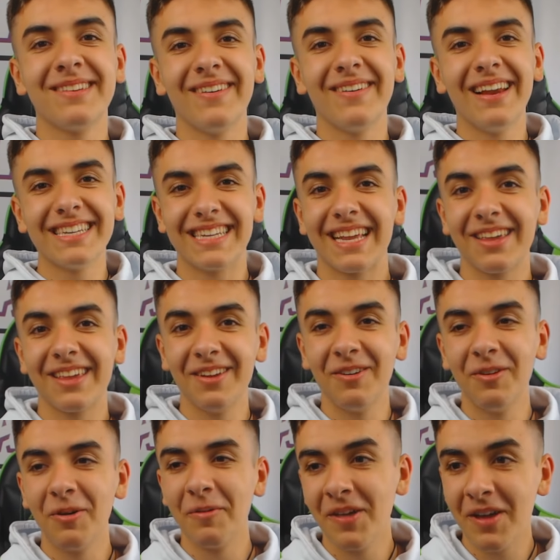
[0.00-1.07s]
pasa chavales? Aquí en
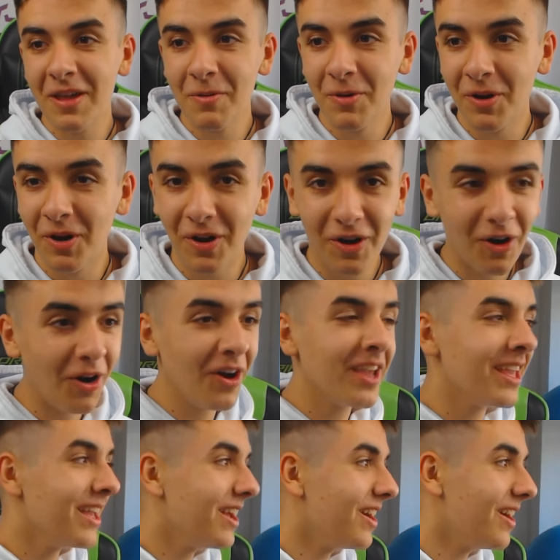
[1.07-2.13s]
un nuevo vídeo y bueno,
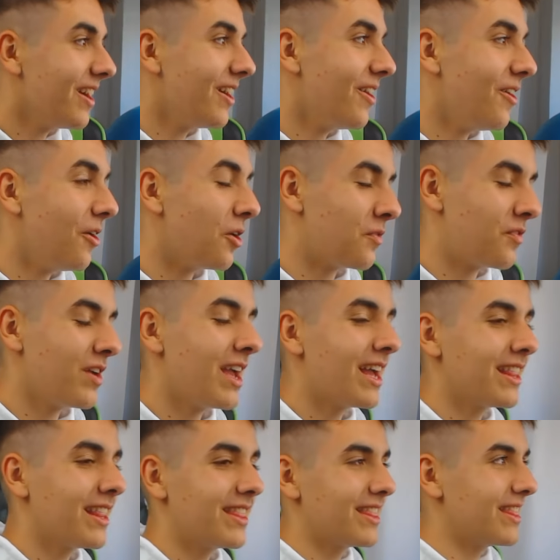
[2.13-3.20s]
hoy os voy
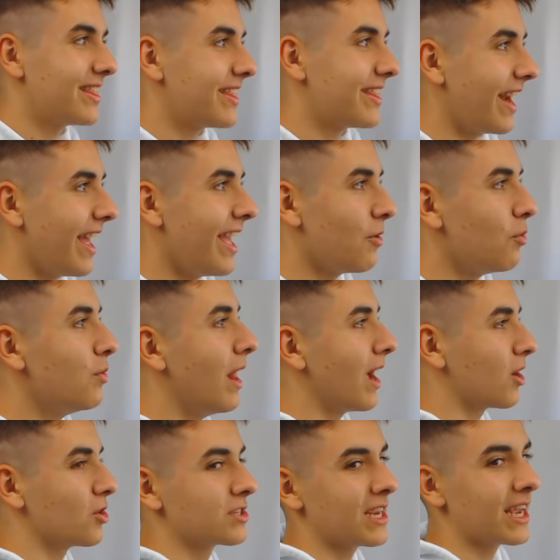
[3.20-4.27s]
a traer
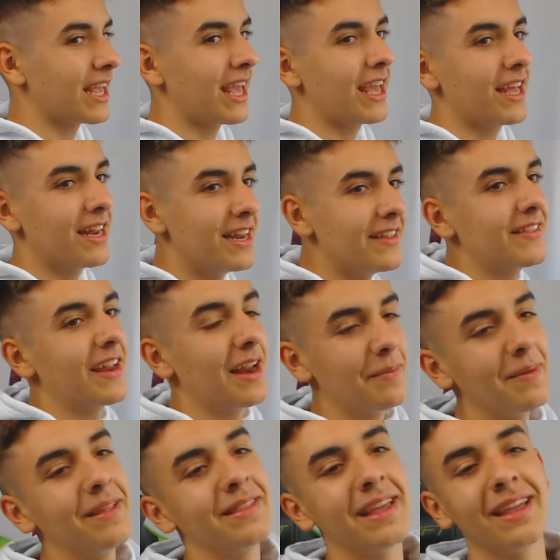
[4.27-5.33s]
una cosa que
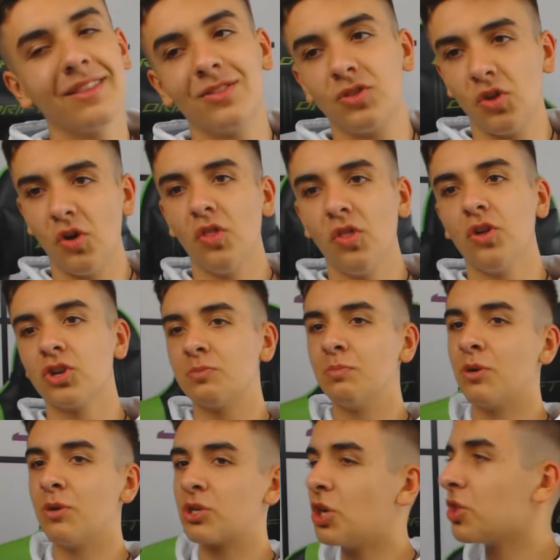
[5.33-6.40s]
literalmente
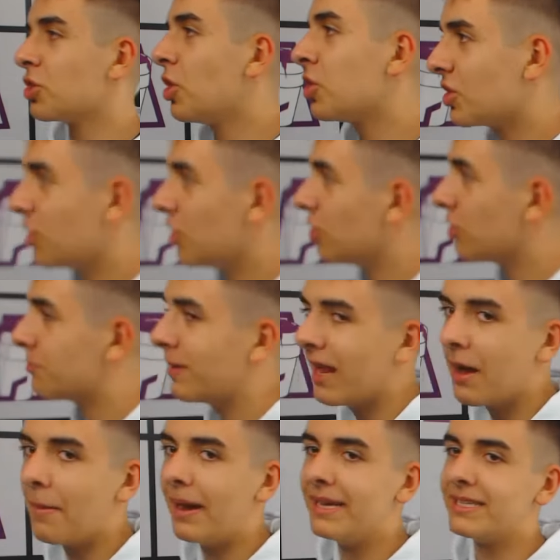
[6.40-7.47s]
todos vosotros lo
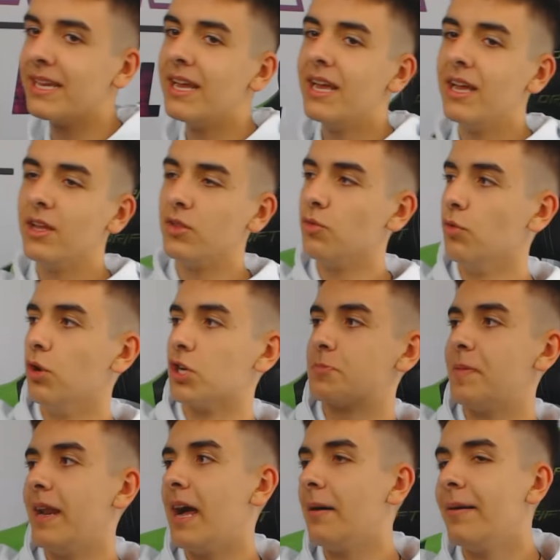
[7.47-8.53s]
esperabais Tú lo
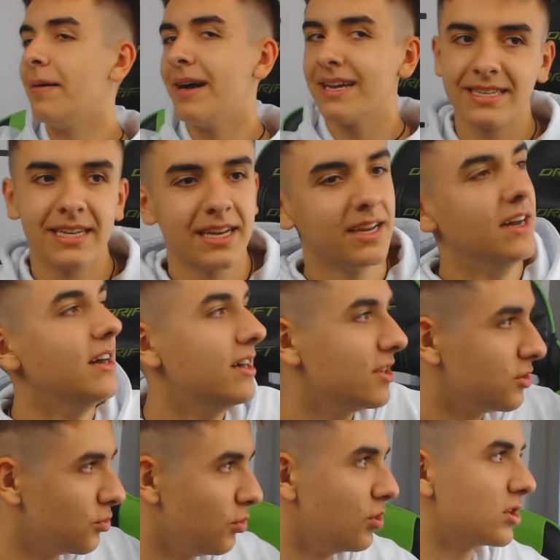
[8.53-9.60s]
esperabas,
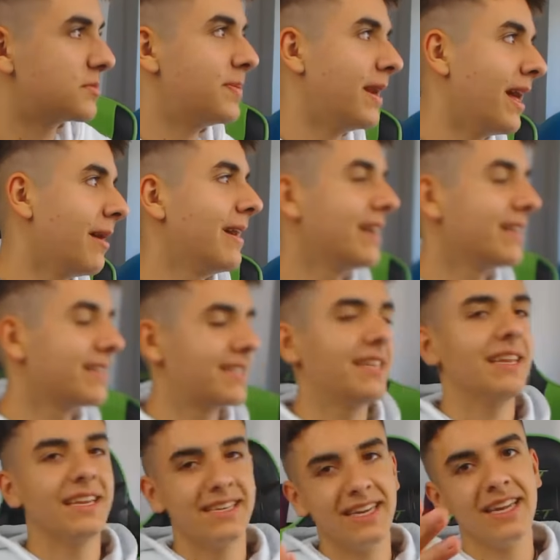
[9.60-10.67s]
tú lo
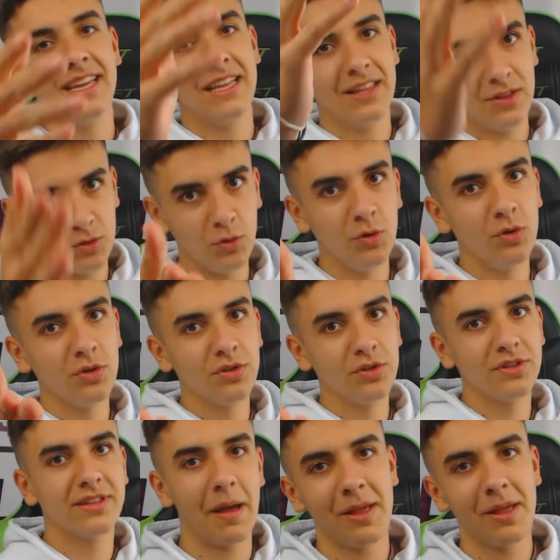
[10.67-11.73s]
esperabas y sí, tú
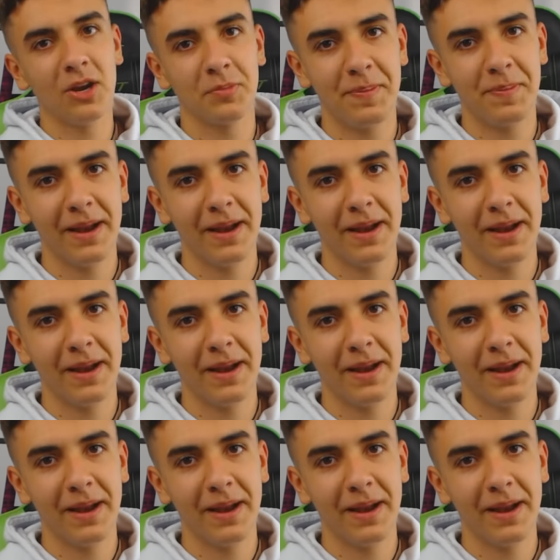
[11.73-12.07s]
también lo